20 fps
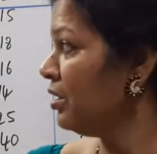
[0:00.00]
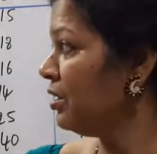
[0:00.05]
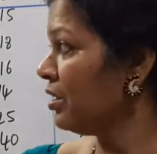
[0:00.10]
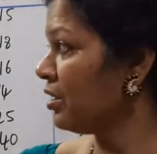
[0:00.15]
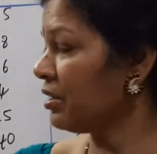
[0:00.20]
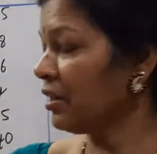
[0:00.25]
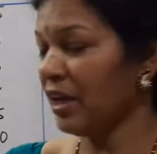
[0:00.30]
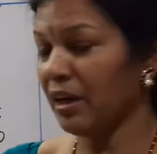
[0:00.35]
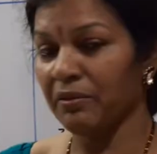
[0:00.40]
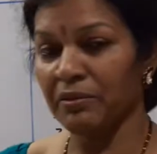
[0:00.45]

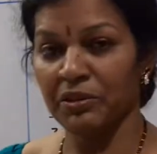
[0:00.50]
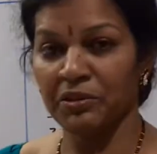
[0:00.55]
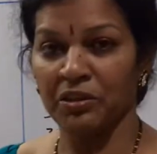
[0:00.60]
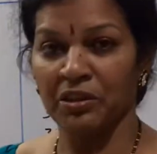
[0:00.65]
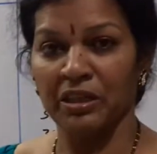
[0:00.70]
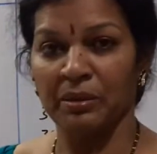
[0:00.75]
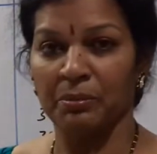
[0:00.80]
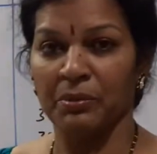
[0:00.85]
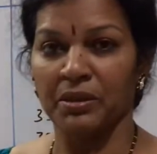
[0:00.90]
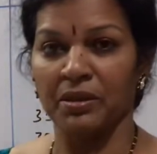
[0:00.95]
ఇక్కడ యావరేజ్
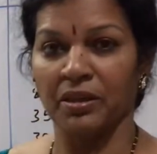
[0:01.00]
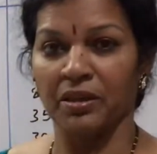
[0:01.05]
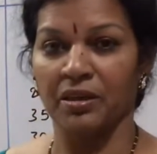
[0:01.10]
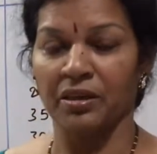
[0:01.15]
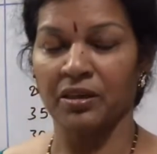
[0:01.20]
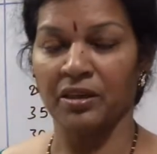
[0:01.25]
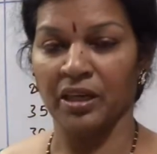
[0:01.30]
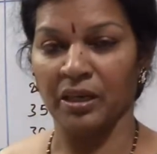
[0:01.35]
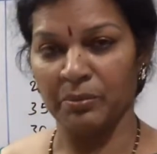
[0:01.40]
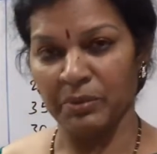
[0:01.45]
అన్నాం కదా
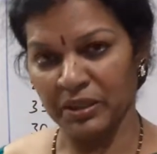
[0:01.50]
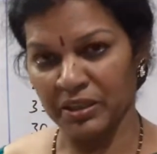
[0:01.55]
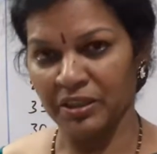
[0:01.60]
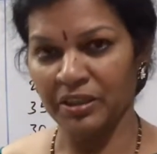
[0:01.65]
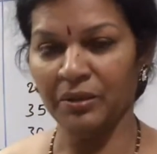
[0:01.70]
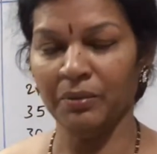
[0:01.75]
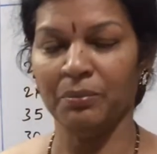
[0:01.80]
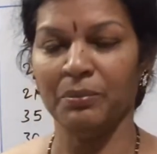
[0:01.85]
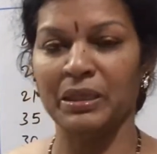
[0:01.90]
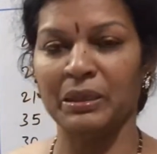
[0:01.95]
కాబట్టి
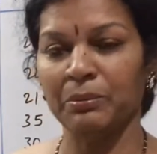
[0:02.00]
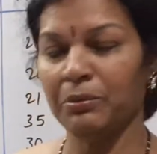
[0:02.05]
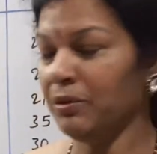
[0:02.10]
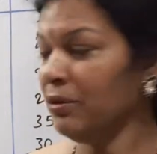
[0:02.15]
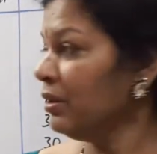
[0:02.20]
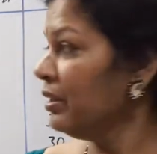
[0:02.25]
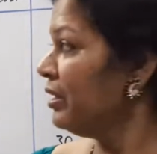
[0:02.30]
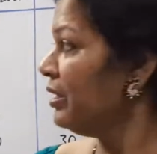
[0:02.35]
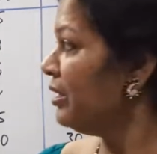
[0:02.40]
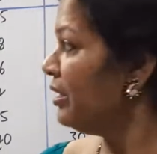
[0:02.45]
మనము
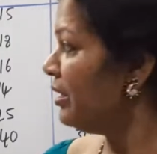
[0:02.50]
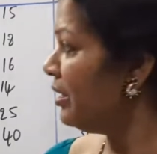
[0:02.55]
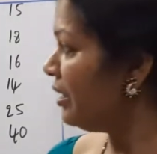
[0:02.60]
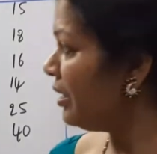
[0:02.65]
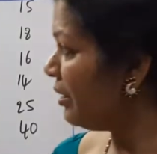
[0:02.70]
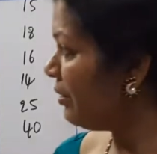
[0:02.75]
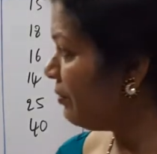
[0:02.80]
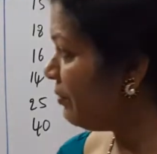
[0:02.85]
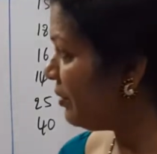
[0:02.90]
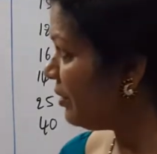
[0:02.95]

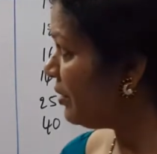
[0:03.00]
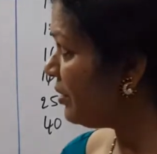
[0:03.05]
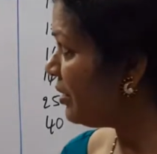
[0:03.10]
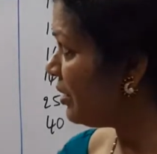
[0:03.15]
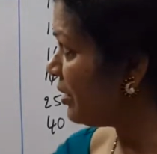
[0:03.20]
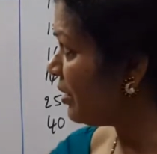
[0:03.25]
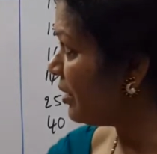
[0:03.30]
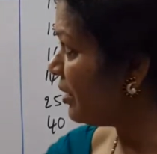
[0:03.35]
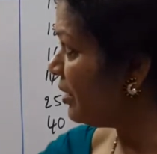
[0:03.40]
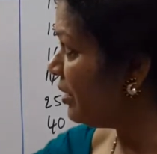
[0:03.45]

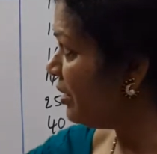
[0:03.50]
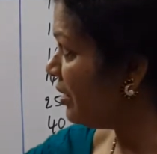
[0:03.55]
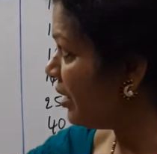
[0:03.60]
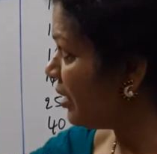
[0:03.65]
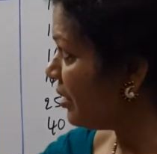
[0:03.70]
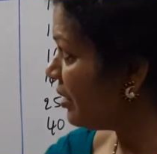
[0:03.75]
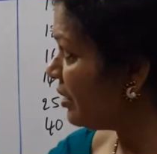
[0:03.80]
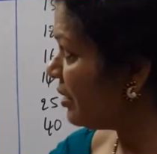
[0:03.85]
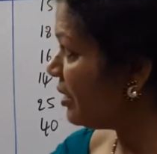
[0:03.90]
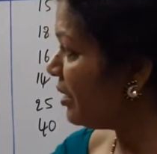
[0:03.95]
ఎవ్రీథింగ్
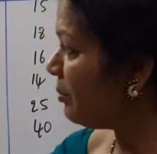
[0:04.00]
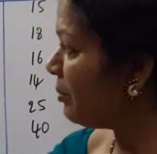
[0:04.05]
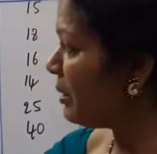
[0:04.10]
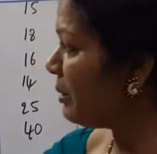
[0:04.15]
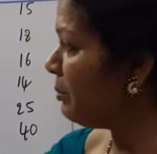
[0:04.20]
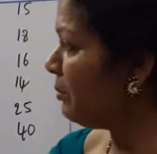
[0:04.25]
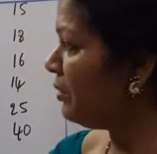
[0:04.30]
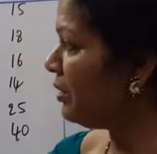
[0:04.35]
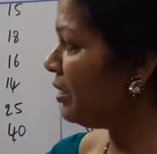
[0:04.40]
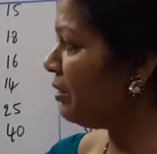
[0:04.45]
ఇదంతా
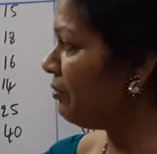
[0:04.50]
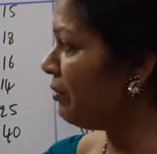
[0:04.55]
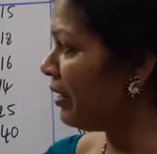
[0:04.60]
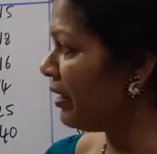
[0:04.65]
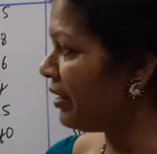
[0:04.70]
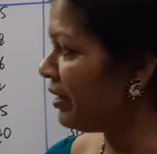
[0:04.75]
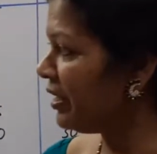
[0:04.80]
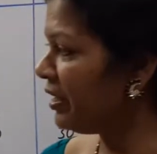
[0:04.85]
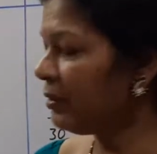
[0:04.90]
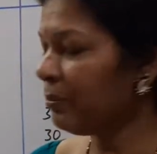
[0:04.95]
మనము
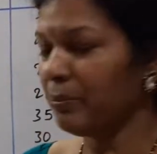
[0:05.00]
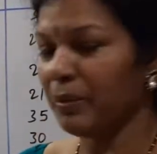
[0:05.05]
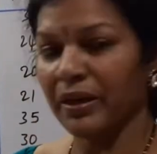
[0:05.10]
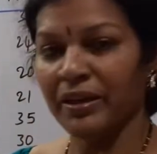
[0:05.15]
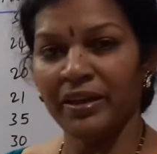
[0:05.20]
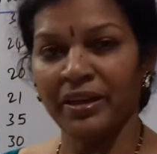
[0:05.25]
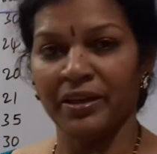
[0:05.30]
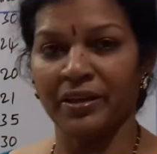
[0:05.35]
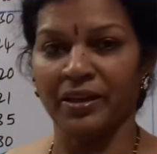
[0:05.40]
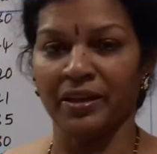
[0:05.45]
డివైడెడ్ బై
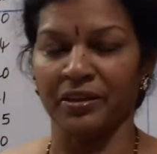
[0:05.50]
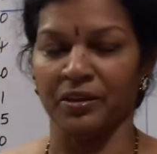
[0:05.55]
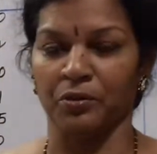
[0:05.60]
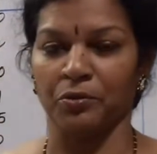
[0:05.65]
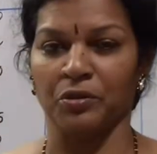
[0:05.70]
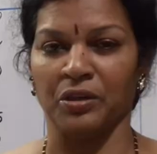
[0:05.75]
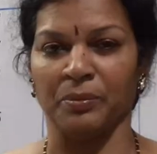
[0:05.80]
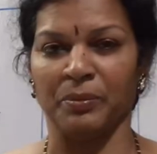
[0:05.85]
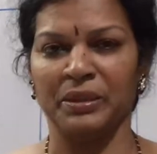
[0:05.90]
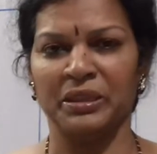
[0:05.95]
అని
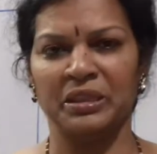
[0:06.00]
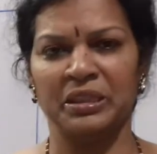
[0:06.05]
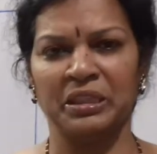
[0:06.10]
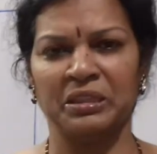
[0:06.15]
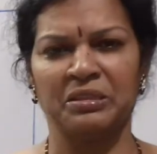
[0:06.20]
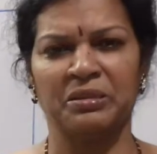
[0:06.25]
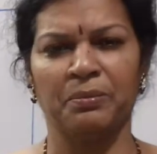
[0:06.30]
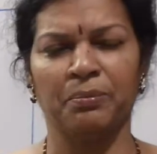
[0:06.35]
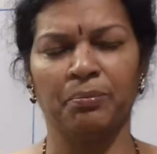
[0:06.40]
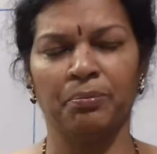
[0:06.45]
అంటున్నాం అంతే
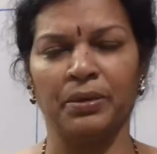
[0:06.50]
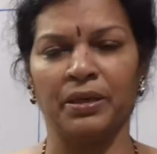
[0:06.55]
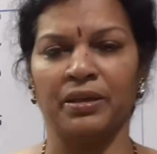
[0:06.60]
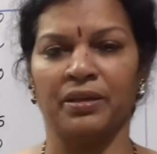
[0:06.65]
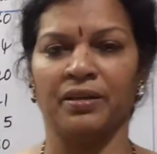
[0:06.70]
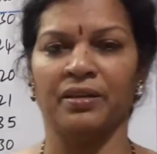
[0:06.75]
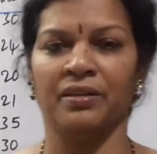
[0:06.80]
సింపుల్